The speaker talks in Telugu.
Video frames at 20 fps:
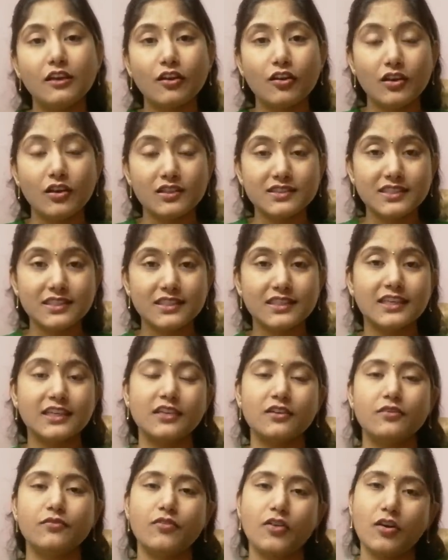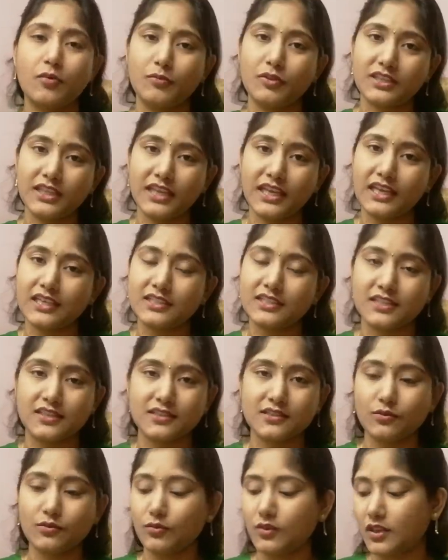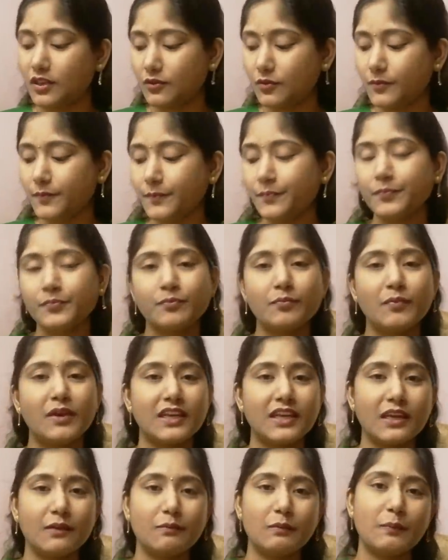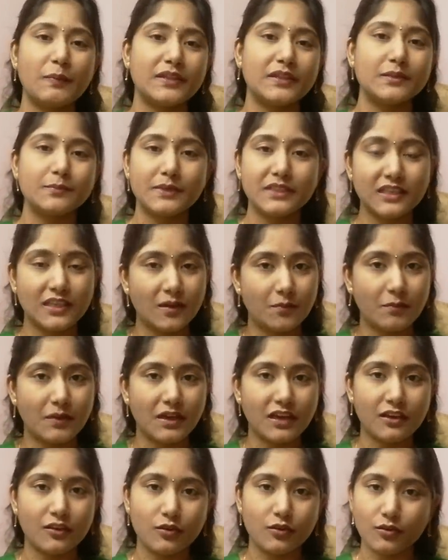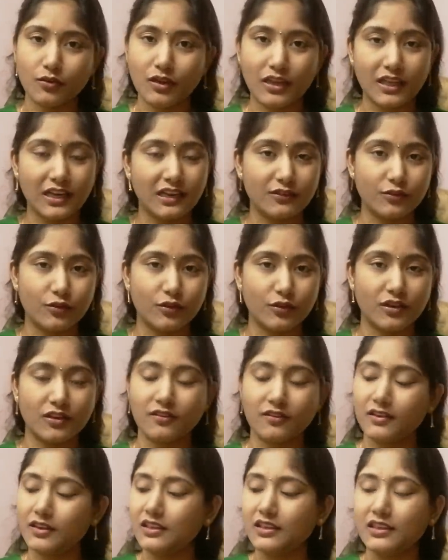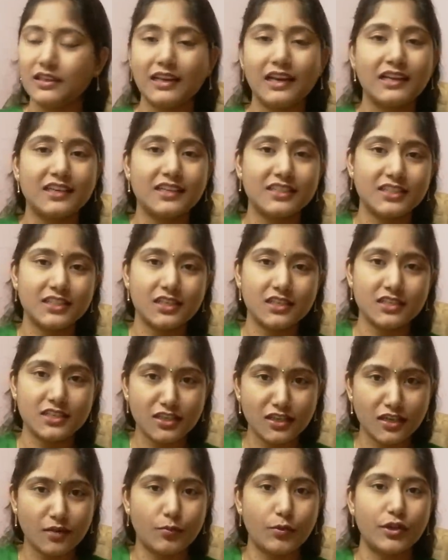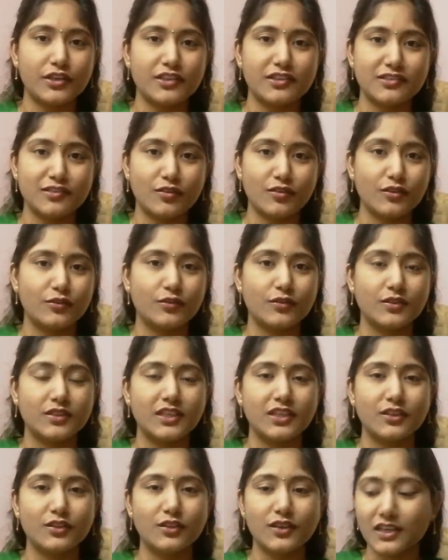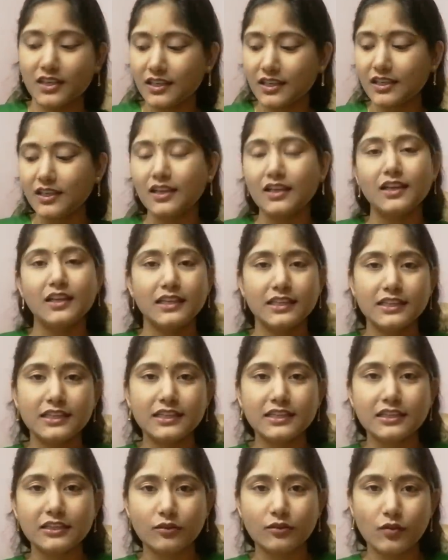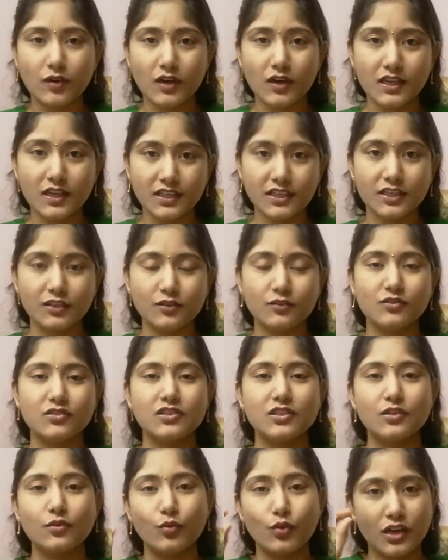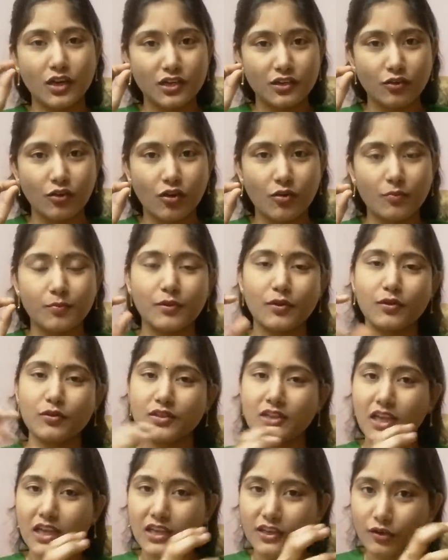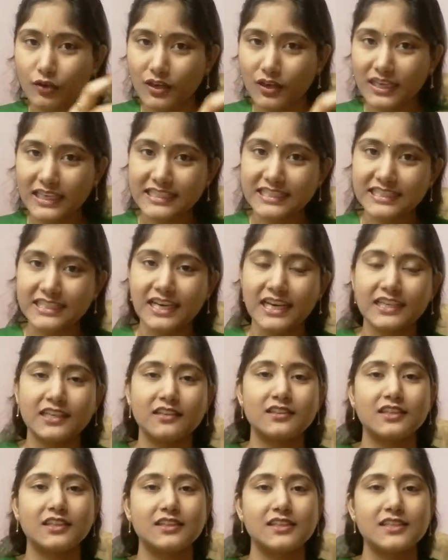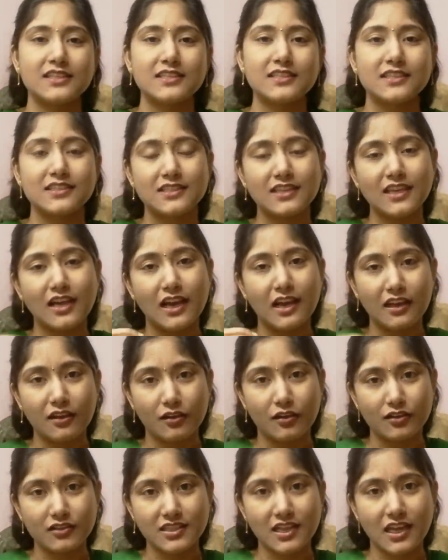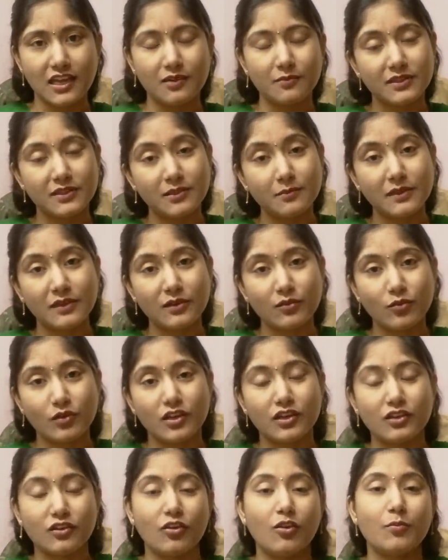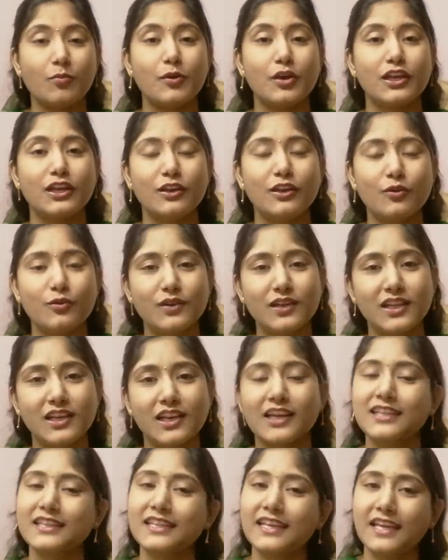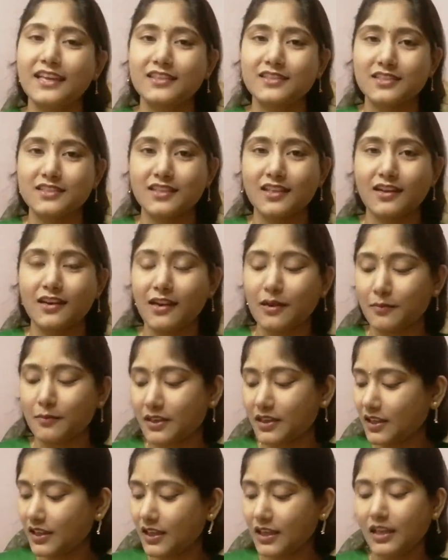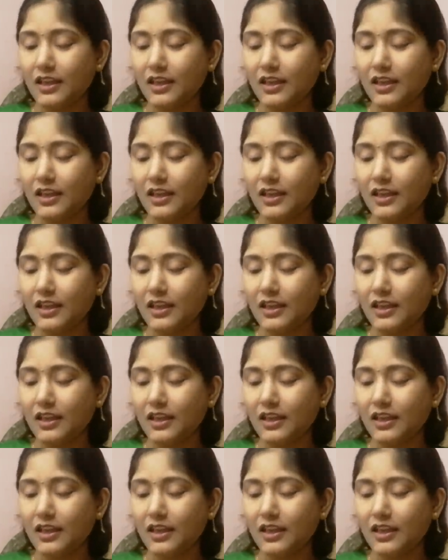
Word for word: కాన్సన్ట్రేటెడ్ ఫామ్లో తయారు చేసి ఉంటారు మనకేమి పెద్ద పెద్ద డబ్బాల్లో అలా దొరకవండి ఇలాంటి చిన్న చిన్న బాటిల్స్లోనే దొరుకుతాయి ఎందుకంటే ఇంత క్వాంటిటీ నుంచి ఒక డ్రాప్లో దాని యొక్క ఎక్స్ట్రాక్ట్ అంతా తీసేసి ఆ యొక్క సారం అంతా మనకు ఒక డ్రాప్ ఆయిల్లో ఉండేలాగా తయారు చేస్తారు కాబట్టి